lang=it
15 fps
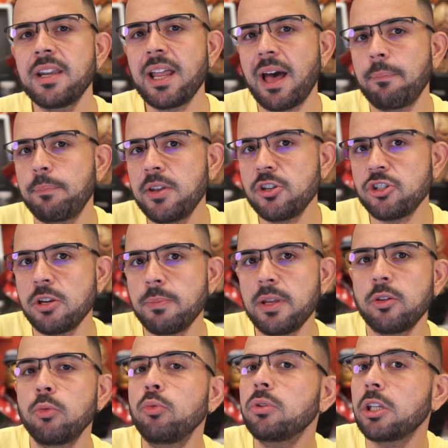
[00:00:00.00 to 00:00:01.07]
verrà
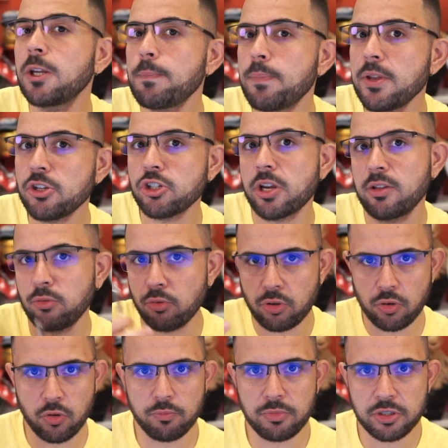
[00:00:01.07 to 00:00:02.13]
percepito un 3%
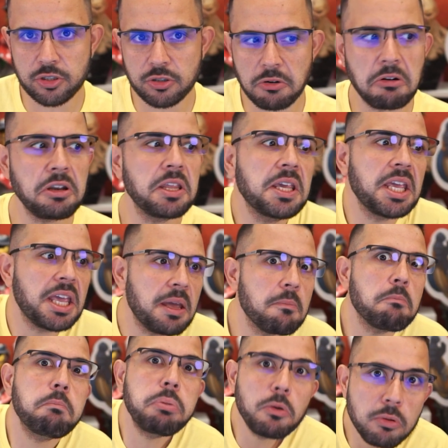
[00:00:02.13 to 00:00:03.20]
di commissioni
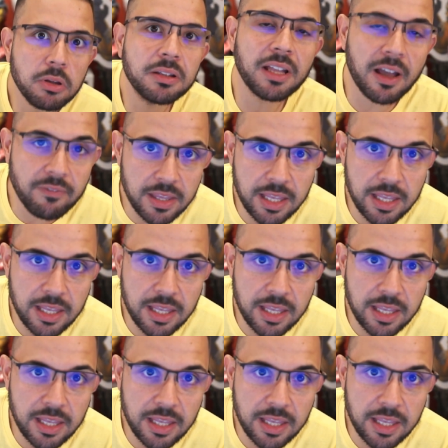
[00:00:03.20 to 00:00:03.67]
che butta